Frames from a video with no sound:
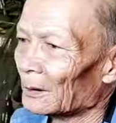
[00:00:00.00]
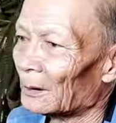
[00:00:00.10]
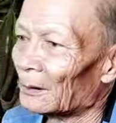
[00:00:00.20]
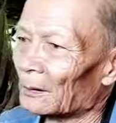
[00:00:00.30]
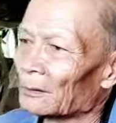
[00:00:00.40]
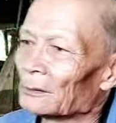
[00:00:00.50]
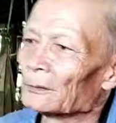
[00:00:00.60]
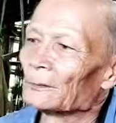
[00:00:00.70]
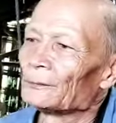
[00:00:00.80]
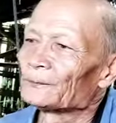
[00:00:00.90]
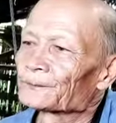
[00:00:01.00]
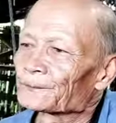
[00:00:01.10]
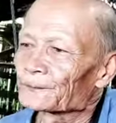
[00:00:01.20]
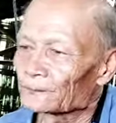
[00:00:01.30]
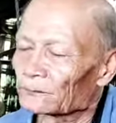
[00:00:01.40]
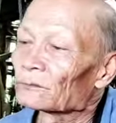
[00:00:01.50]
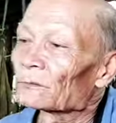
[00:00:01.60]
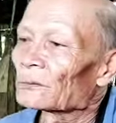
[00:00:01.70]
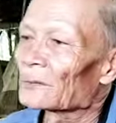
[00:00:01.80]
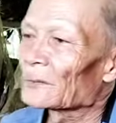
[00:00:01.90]
Oh. Ma mananghid unta ko ba? Mananghid
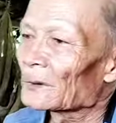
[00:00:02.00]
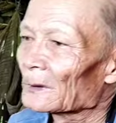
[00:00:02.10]
ta.